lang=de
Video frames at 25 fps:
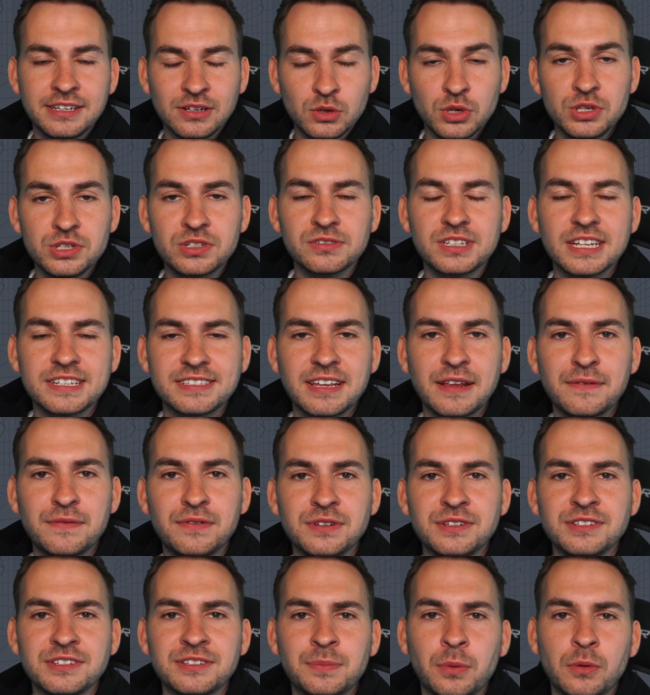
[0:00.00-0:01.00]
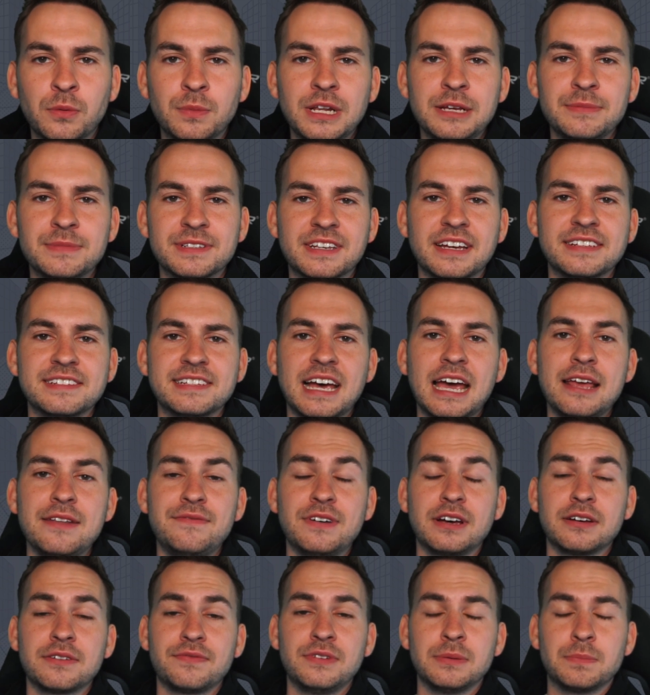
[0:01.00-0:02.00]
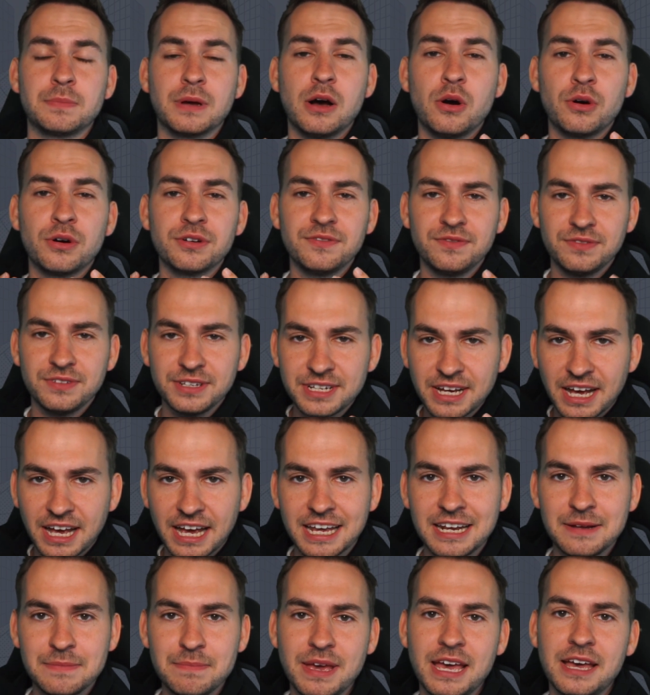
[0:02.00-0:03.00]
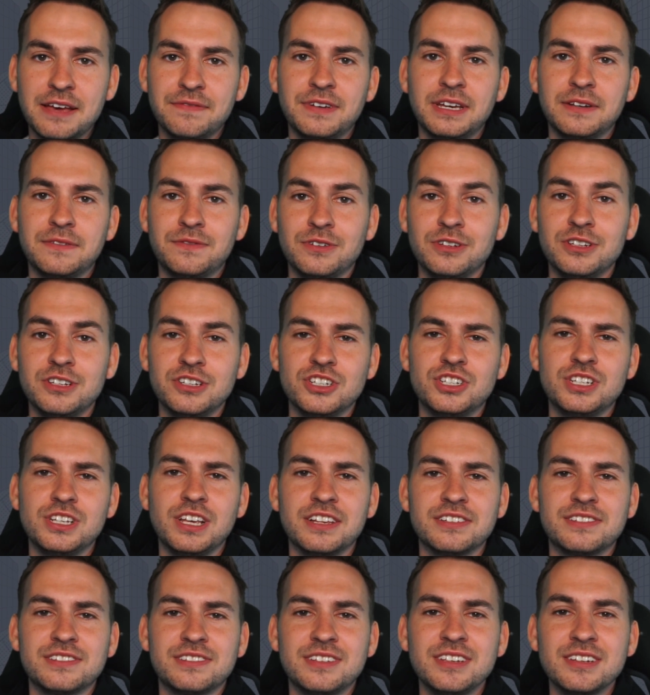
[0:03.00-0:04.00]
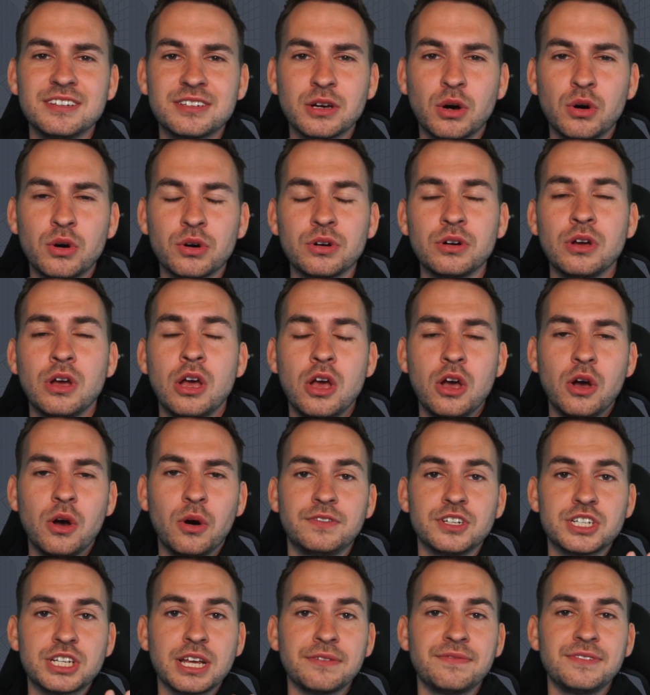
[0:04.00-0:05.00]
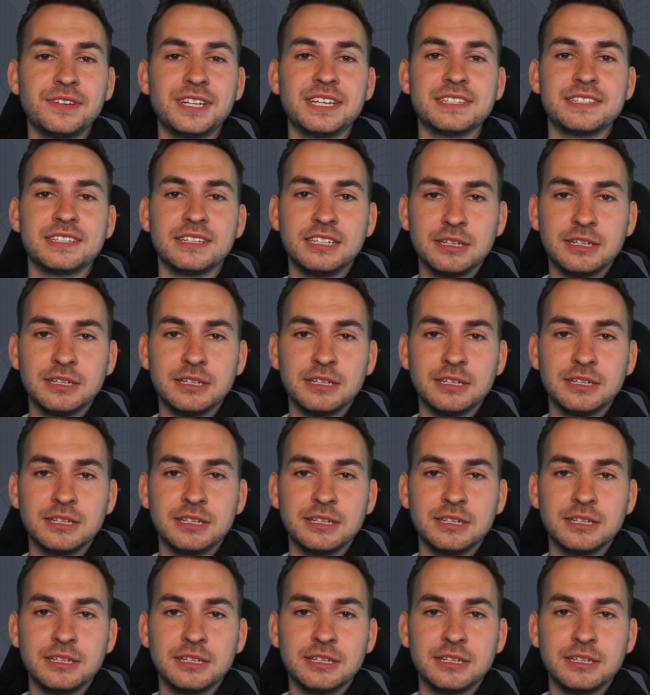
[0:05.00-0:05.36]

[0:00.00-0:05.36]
Die Lösung tatsächlich für dieses Problem ist ganz einfach, wir brauchen wieder einen Mehrwert für den GST-Token und wie schaffen wir das?